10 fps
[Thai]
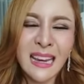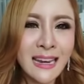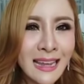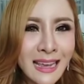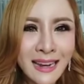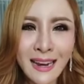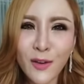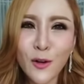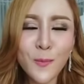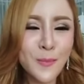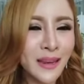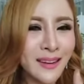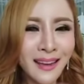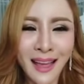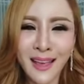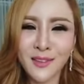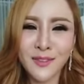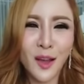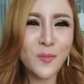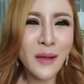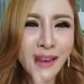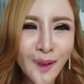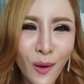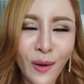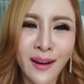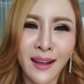เรียนแล้วก็ปิดไลฟ์แล้วไปนอน